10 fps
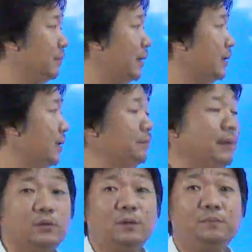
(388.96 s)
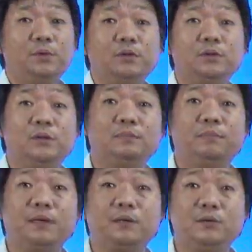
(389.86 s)
Maaring epekto na po ito ng
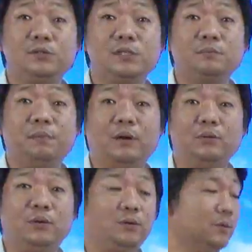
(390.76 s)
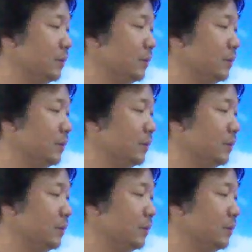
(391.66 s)
bagyong si Paulo.